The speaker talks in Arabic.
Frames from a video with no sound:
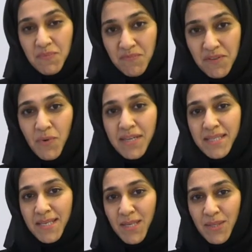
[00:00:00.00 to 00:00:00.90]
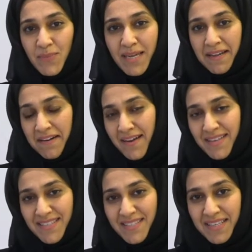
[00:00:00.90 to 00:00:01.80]
في مؤسسة دبي للرعاية
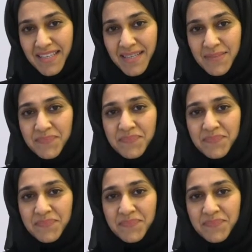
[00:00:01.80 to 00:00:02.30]
الصحية